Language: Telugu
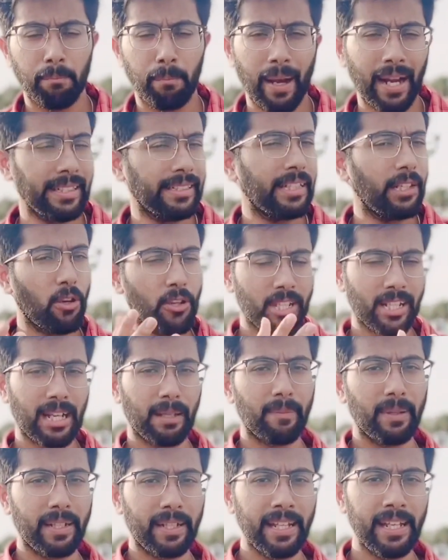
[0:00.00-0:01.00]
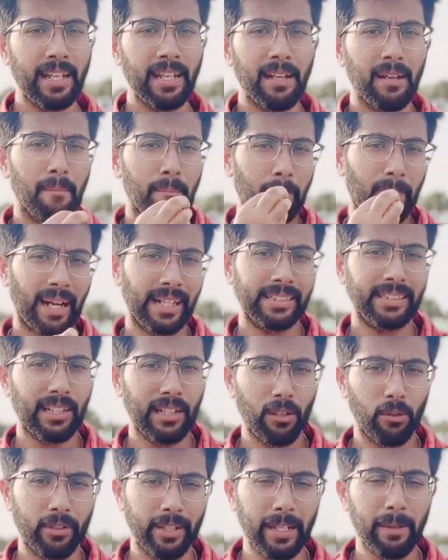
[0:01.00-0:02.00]
పైతన్ వచ్చు కాబట్టి
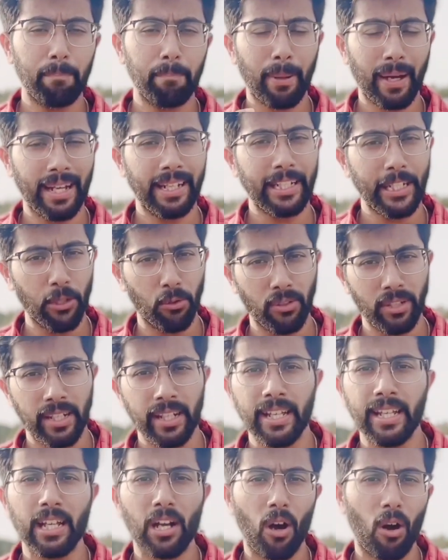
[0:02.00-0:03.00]
పైథన్లోని పైక్యూటీ